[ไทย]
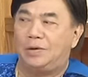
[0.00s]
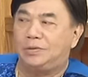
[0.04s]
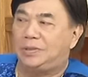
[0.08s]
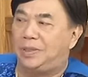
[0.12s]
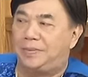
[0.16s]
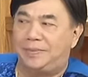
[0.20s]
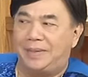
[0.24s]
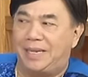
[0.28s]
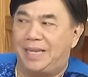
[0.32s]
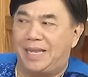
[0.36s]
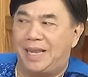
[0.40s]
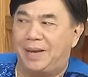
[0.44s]

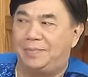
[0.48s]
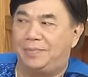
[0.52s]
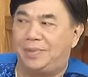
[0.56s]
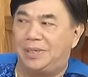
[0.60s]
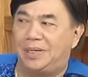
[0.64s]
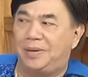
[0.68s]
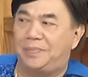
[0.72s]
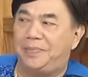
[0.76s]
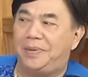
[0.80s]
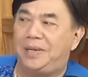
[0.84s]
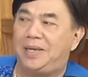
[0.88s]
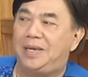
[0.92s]
จะไม่ได้ทำ
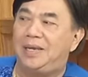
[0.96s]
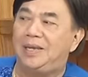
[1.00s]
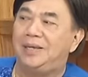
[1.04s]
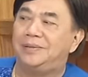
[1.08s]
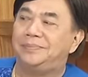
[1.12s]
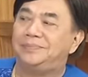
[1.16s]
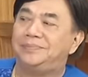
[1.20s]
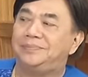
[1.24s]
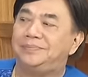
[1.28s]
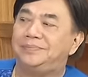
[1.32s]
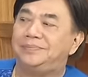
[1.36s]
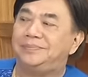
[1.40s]
เรื่องพี่
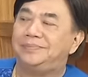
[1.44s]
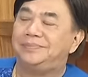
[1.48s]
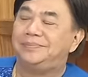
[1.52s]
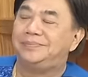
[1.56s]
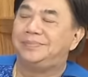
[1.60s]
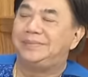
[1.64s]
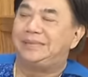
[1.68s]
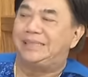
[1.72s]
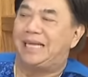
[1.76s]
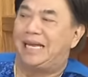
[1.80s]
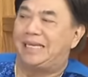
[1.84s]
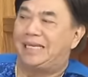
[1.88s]

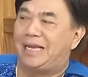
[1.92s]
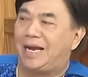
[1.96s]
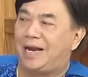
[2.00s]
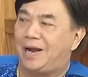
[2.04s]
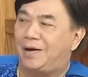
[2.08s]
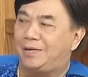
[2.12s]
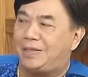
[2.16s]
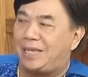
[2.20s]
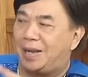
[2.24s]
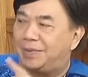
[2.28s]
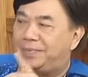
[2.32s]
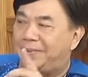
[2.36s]
แต่แสด
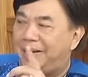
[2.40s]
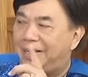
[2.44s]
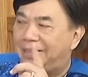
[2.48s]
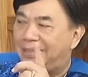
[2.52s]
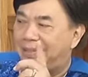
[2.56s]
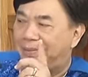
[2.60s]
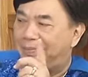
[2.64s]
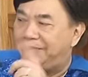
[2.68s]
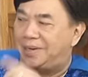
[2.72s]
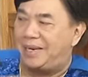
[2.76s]
งว่าอาจารย์หมาย